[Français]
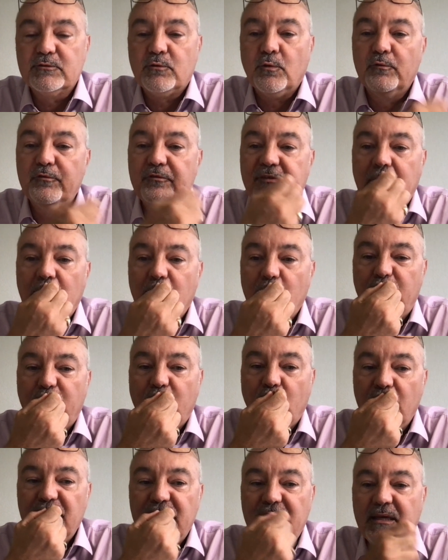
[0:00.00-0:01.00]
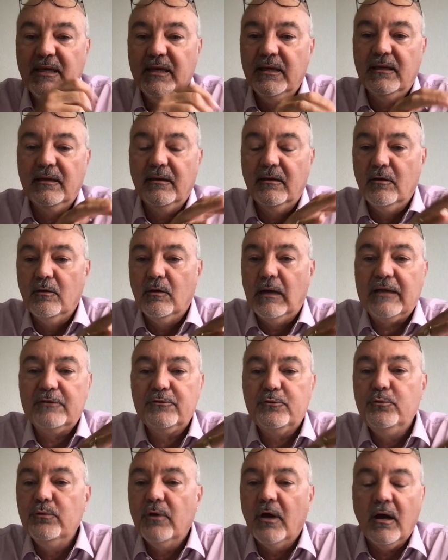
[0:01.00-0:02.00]
ce qu'on fait au premier euh, à
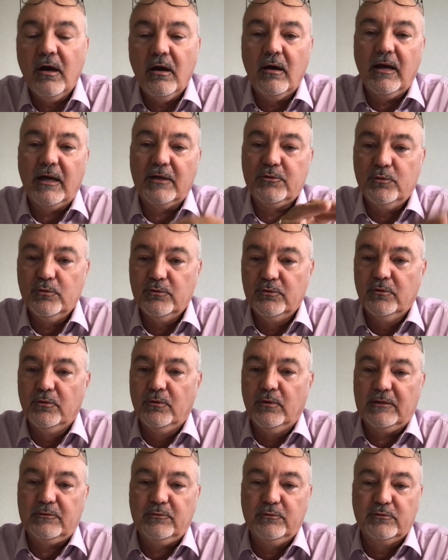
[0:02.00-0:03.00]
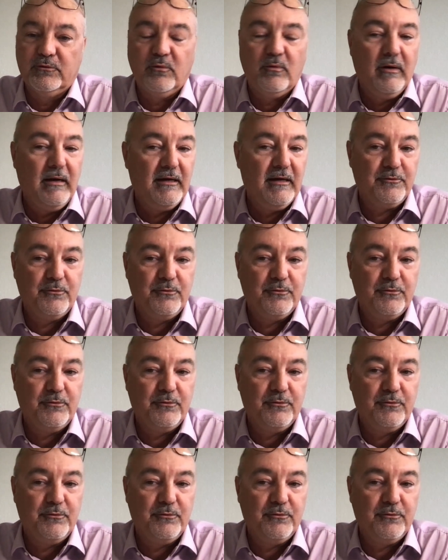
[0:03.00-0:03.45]
Q1, à Q2, à Q3, à